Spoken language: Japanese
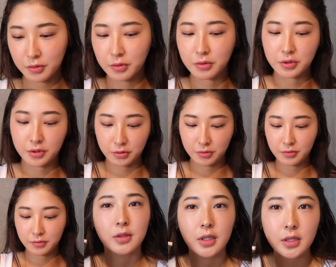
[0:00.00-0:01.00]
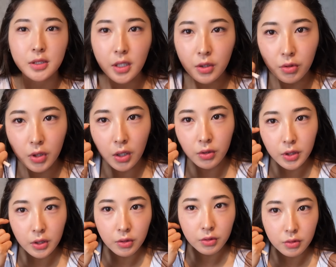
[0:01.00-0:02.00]
濃くする私結構顔
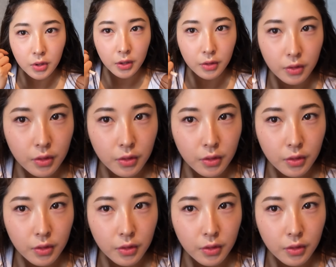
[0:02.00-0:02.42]
にほくろあんのよ